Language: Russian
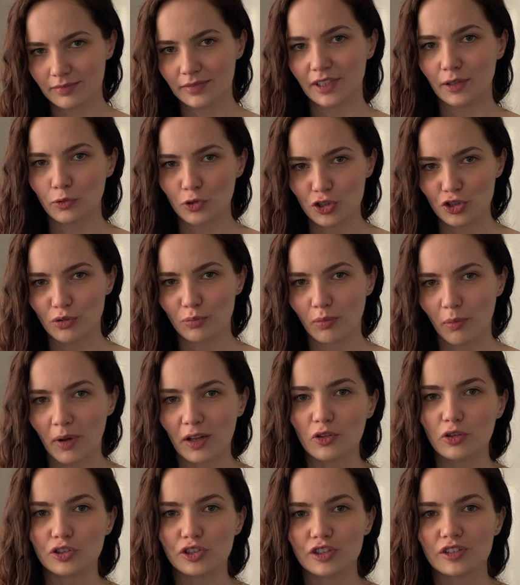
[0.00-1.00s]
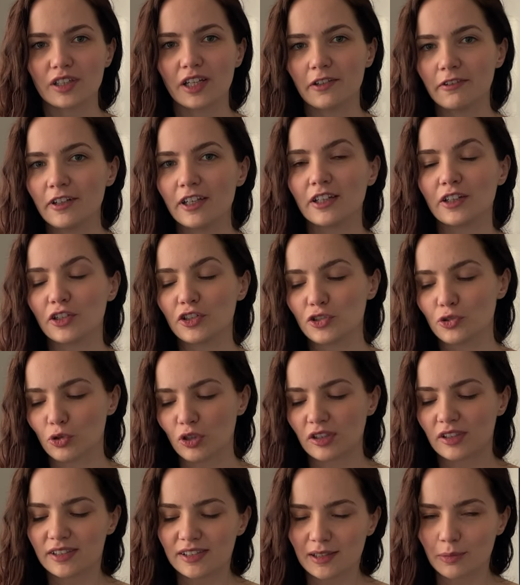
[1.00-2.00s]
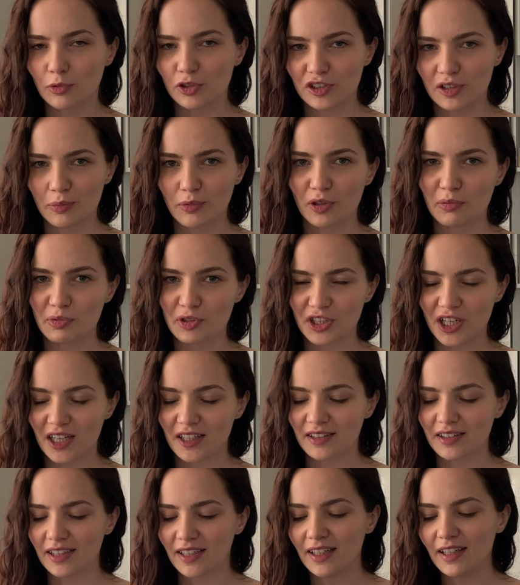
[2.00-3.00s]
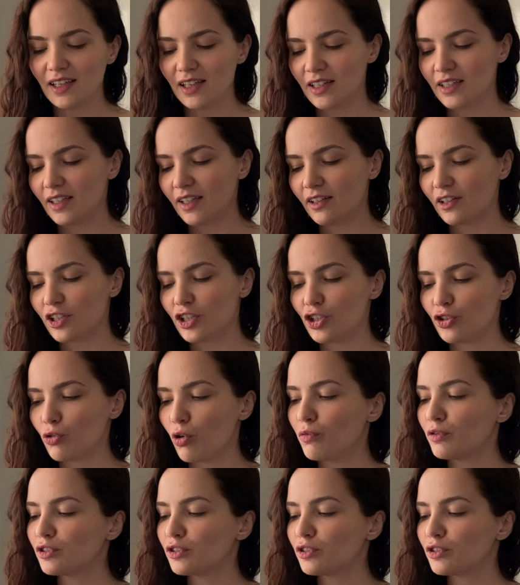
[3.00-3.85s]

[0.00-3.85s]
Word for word: того, чтобы молоть кофейные зерна, само собой обжаренные. И еще в